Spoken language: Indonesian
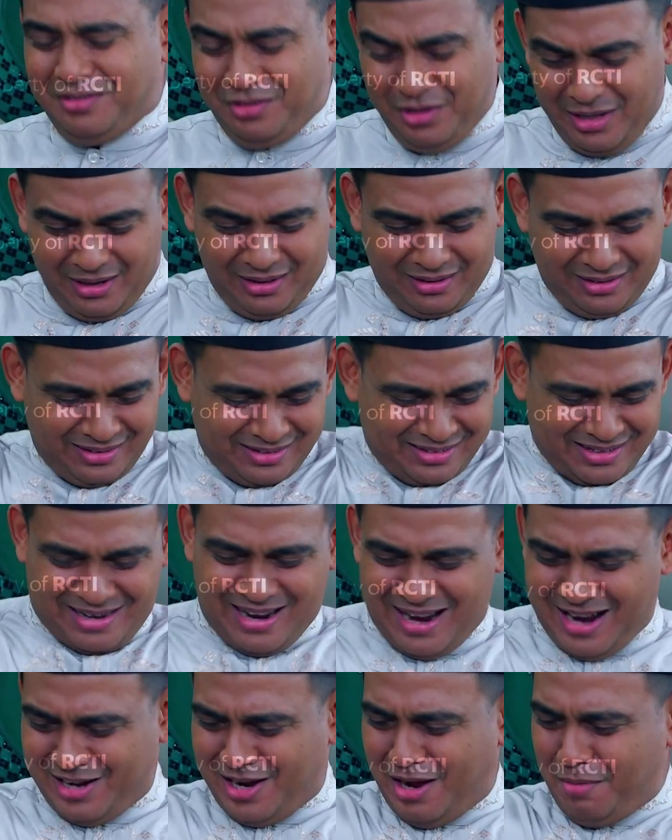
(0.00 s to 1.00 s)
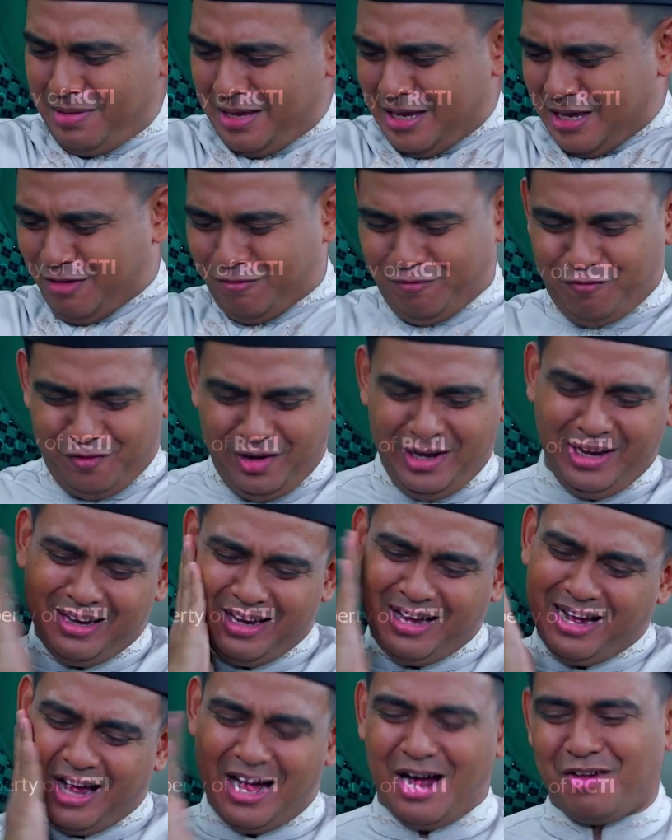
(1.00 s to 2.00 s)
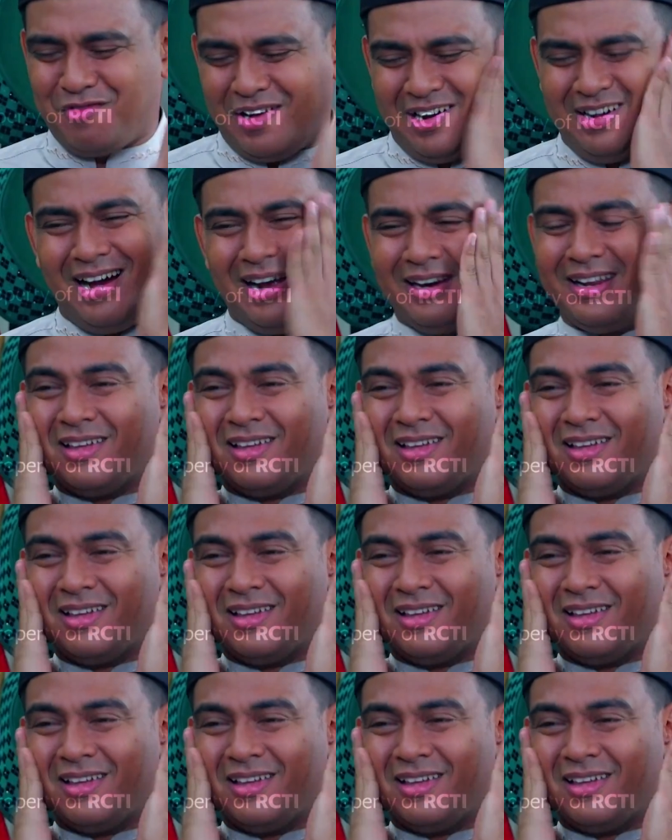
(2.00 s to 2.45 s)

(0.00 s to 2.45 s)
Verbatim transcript: Nih, anak mimpi apa enggak